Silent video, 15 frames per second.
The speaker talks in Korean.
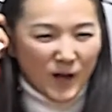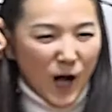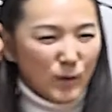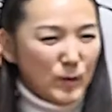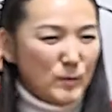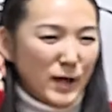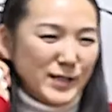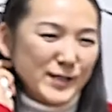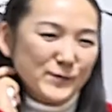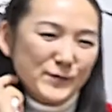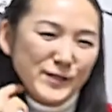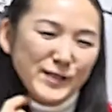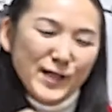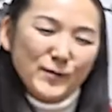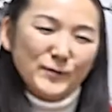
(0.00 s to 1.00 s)
감히
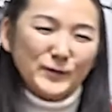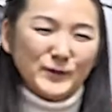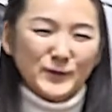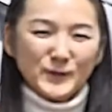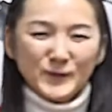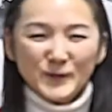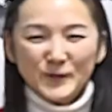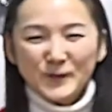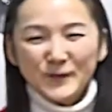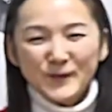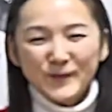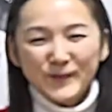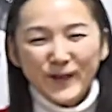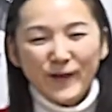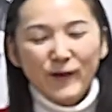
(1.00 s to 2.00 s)
말씀드리자면
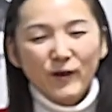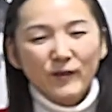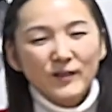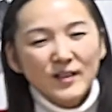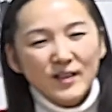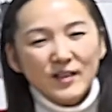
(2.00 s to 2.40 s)
그런데요.